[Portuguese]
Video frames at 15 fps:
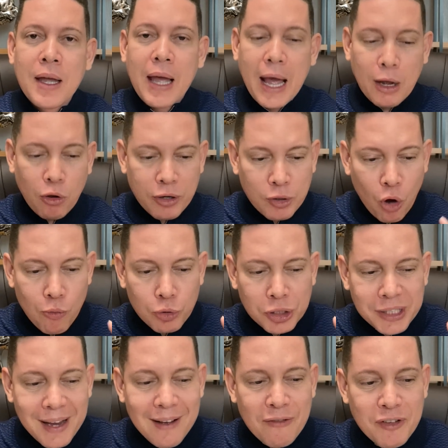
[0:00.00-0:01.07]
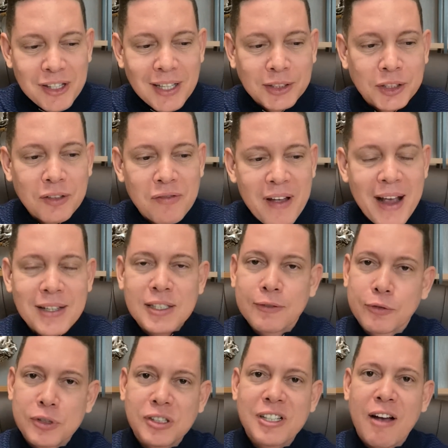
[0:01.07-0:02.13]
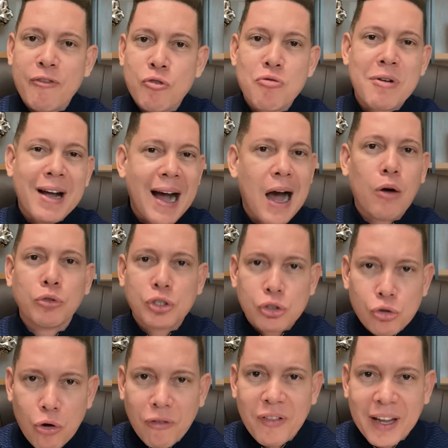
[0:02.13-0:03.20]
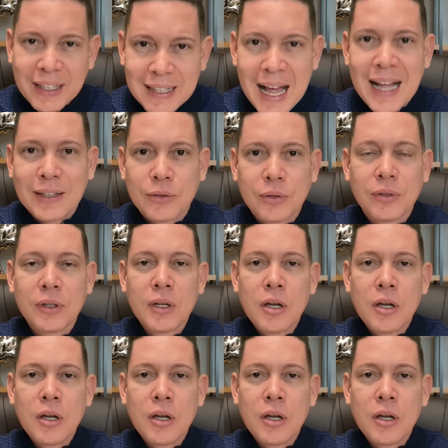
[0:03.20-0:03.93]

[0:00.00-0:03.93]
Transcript: É como se a vida tivesse, você já viu um carro desgovernado?